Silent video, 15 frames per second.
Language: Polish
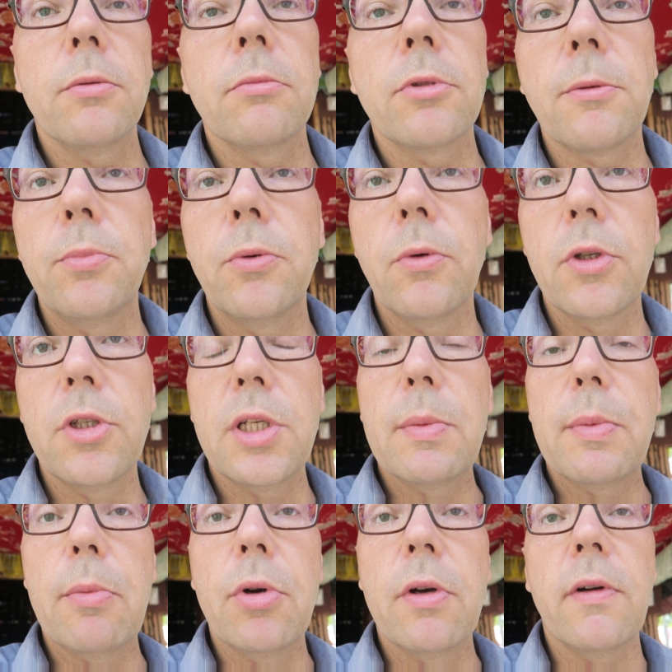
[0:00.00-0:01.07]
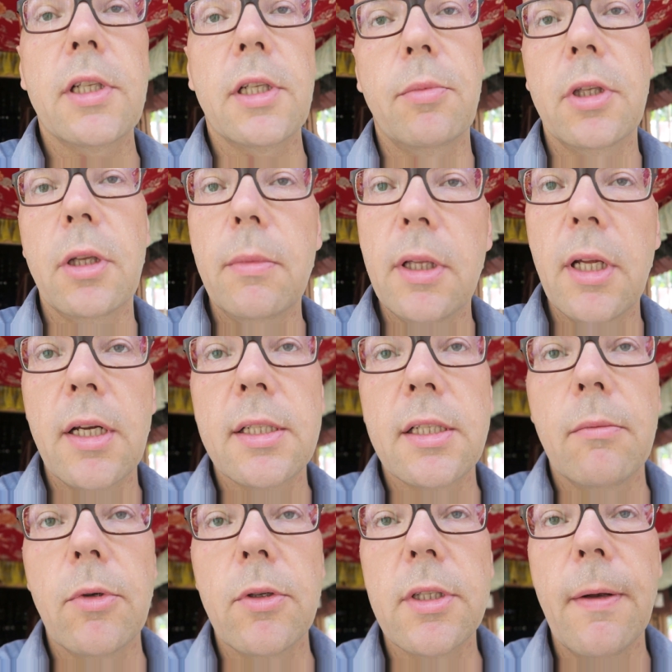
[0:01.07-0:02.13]
bo muszę pół godziny popływać, a potem idę na
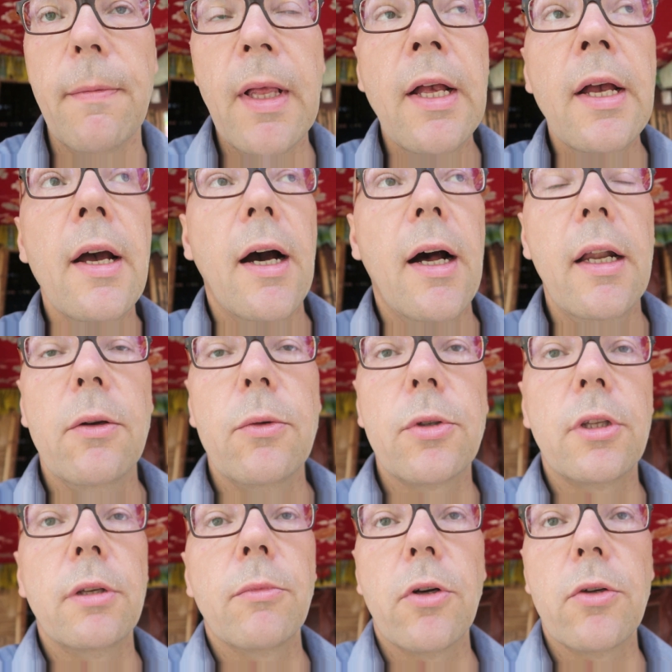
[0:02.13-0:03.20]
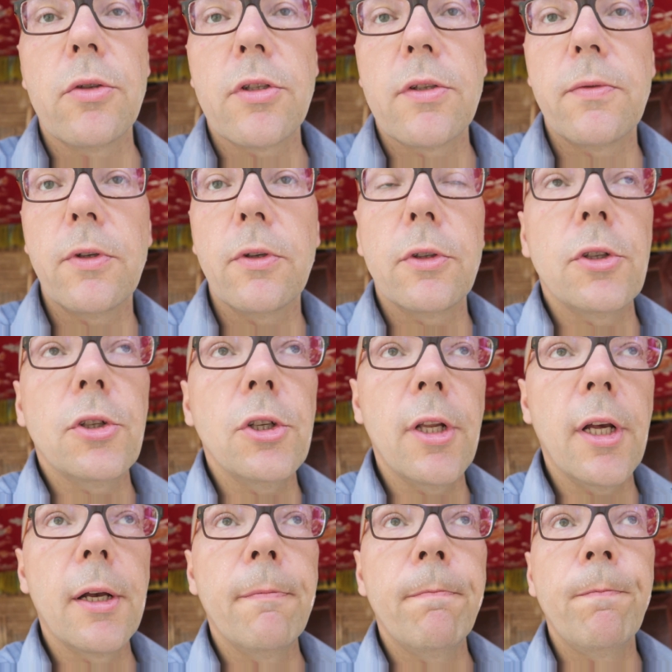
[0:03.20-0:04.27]
samosę. Ale już tym kończę swój
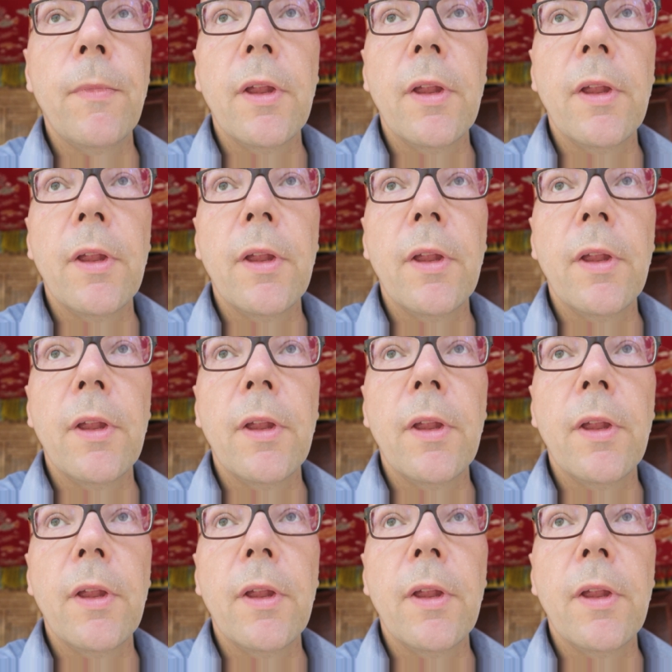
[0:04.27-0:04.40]
odcinek.